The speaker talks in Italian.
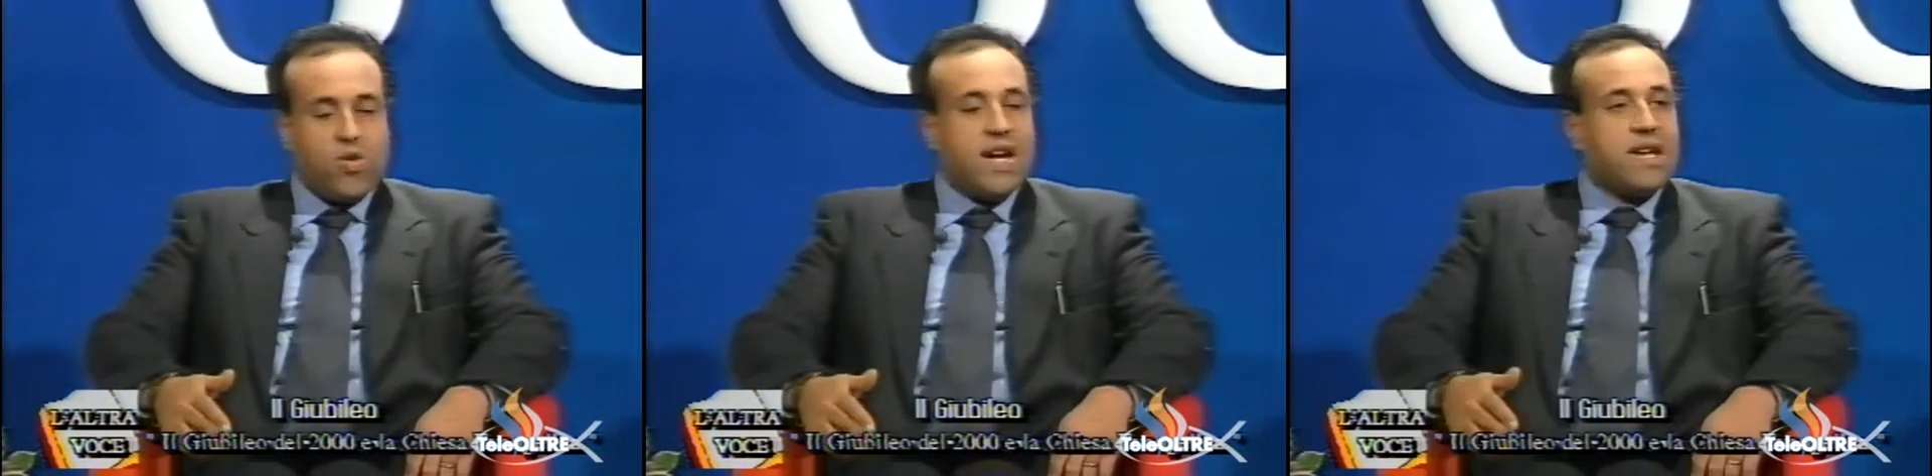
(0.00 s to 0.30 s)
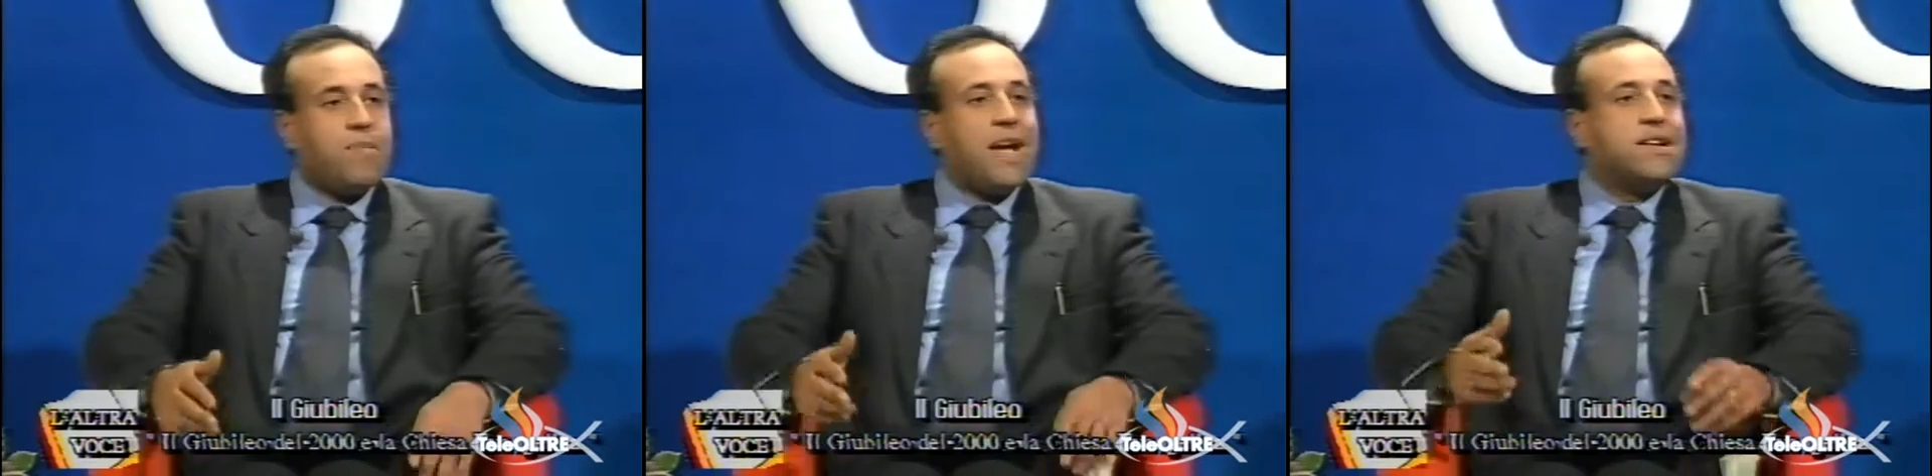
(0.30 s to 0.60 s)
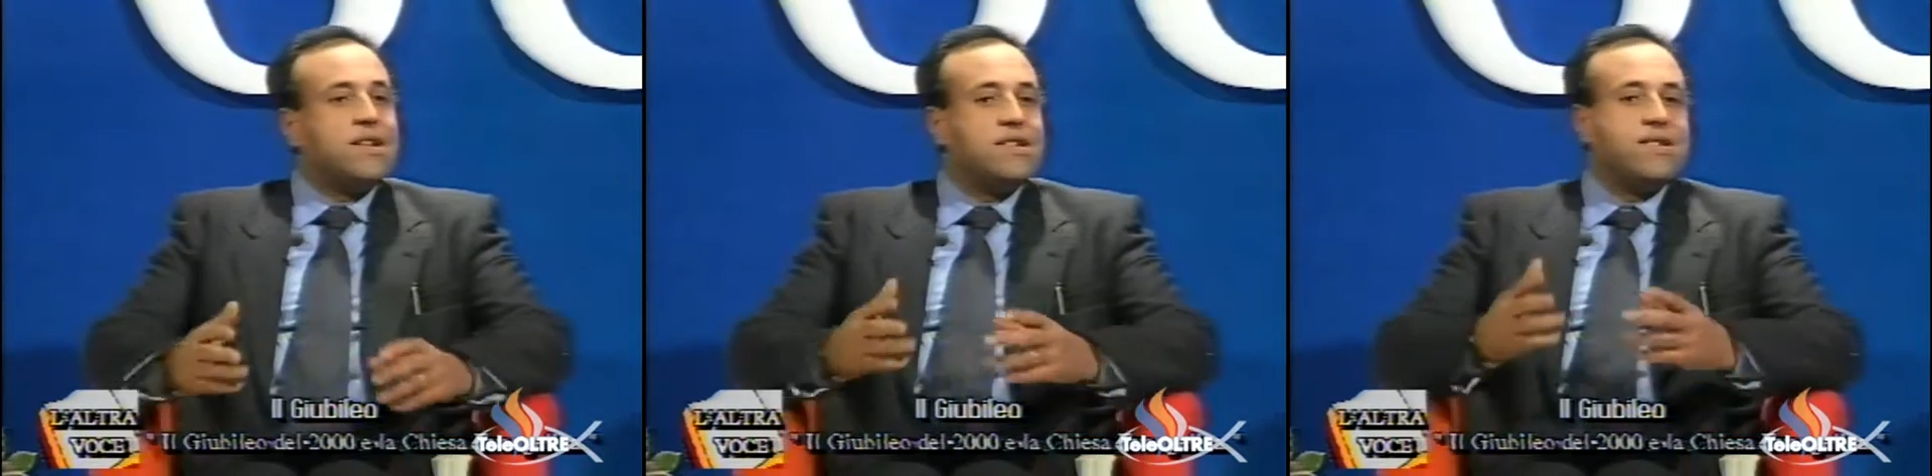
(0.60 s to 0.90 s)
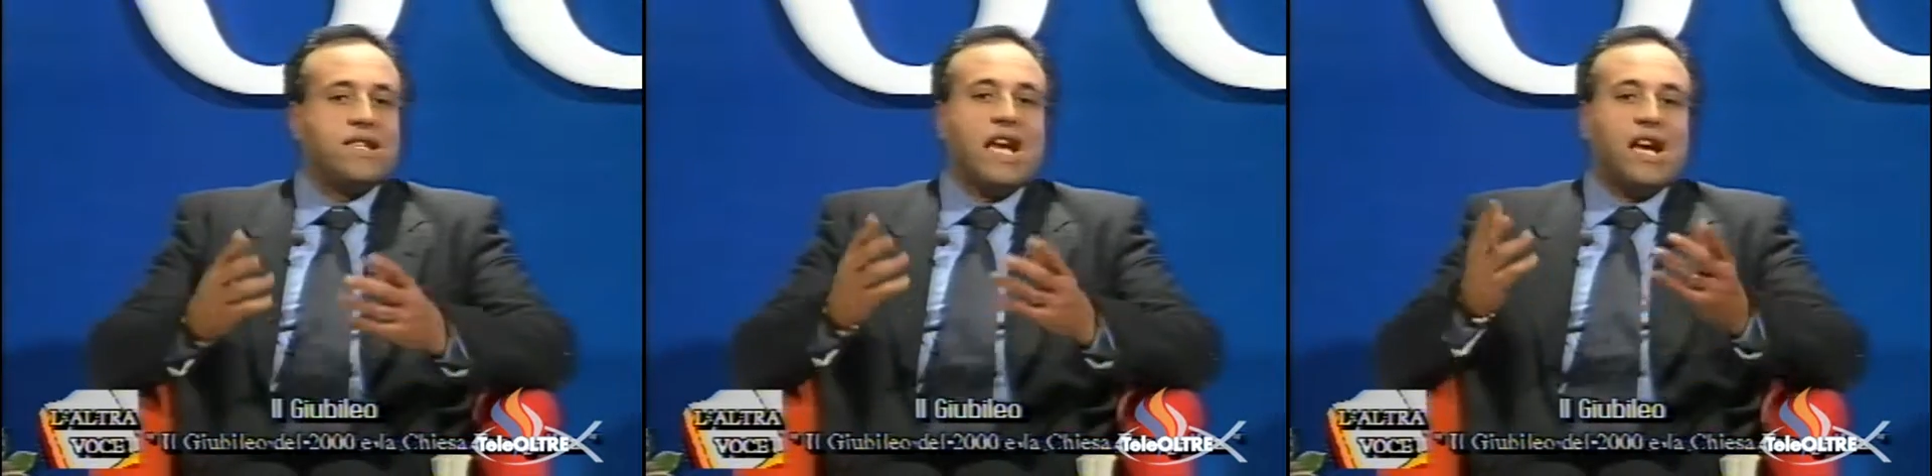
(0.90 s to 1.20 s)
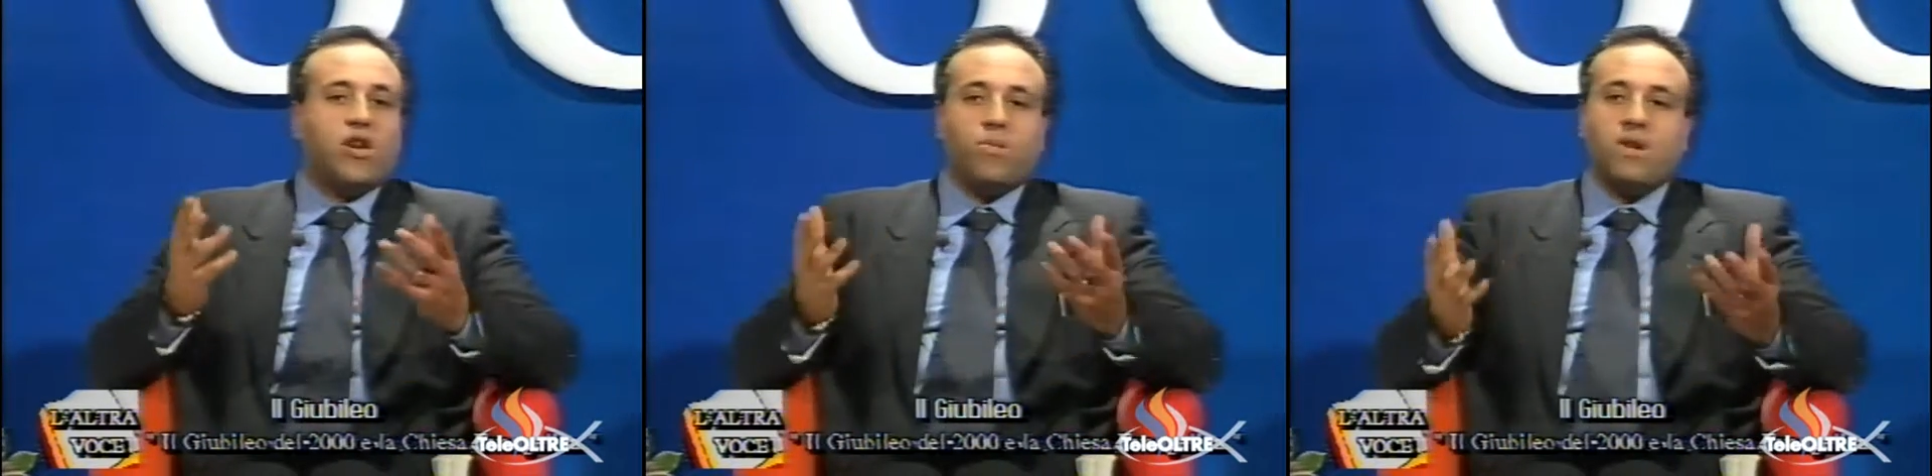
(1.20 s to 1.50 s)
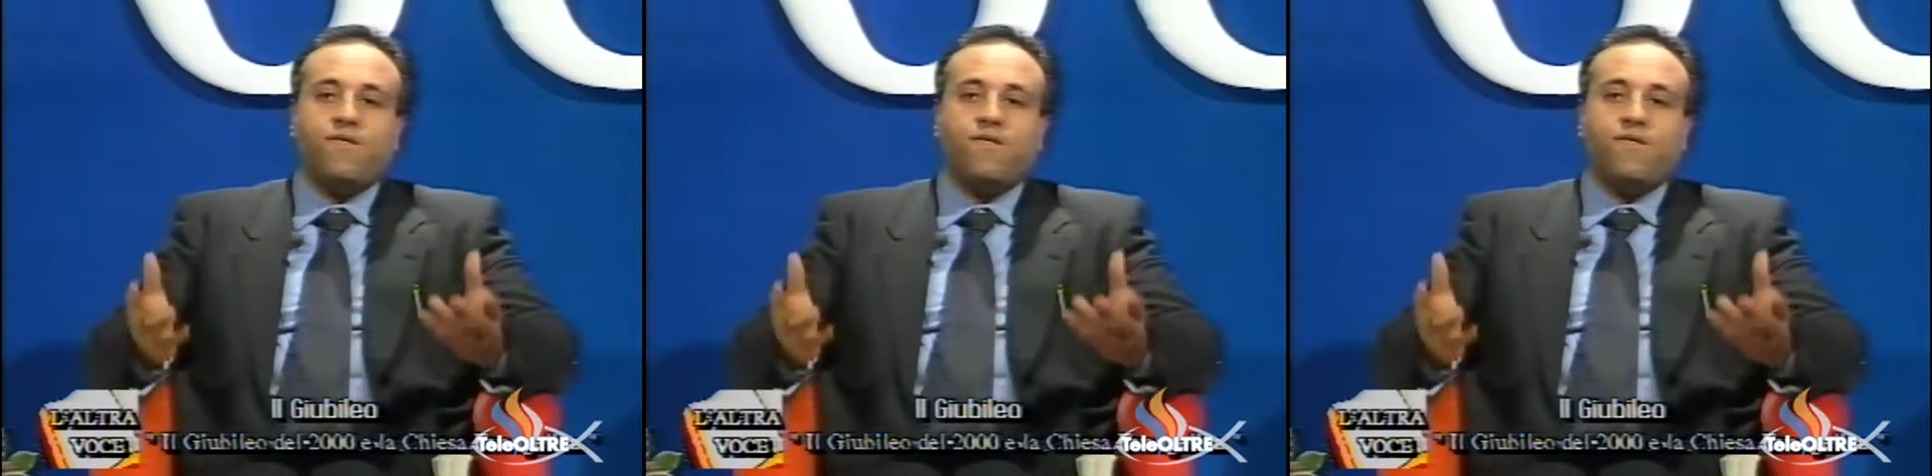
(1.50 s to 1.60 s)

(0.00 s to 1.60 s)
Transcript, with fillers: anche pancristiano per